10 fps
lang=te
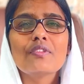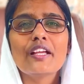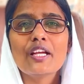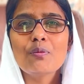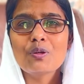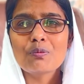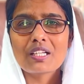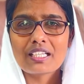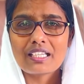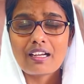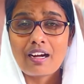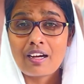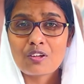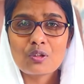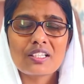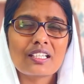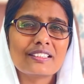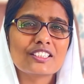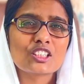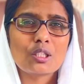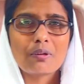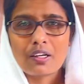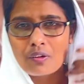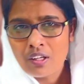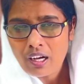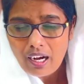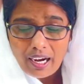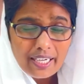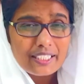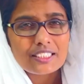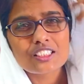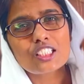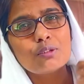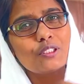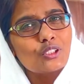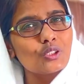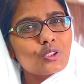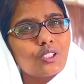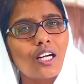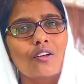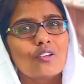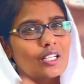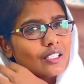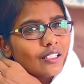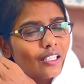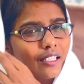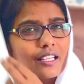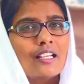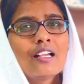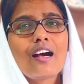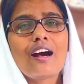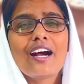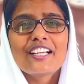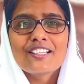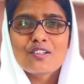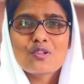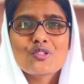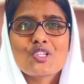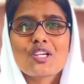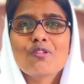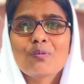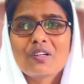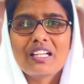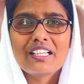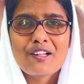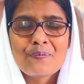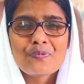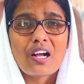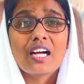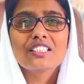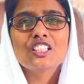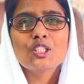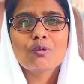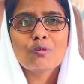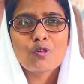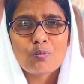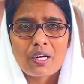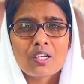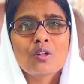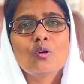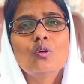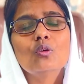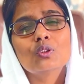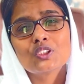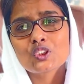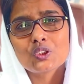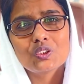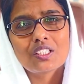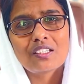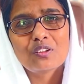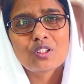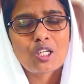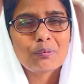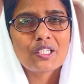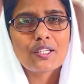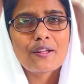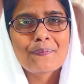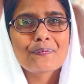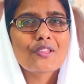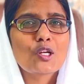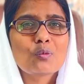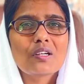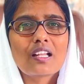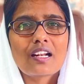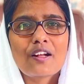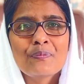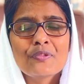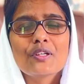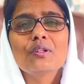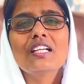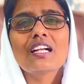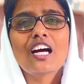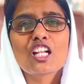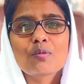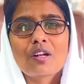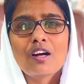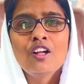దేవుడు మనకి ఆరోగ్యాన్ని ఇచ్చేవాడు ఆయన జీవించుచున్నాడు ఎందుకంటే ఆయనలో జీవం ఉన్నది ఆ జీవము మనలో ఉంచి ఉన్నాడు కాబట్టి దేవుని బిడ్లారా ఇదే కాలం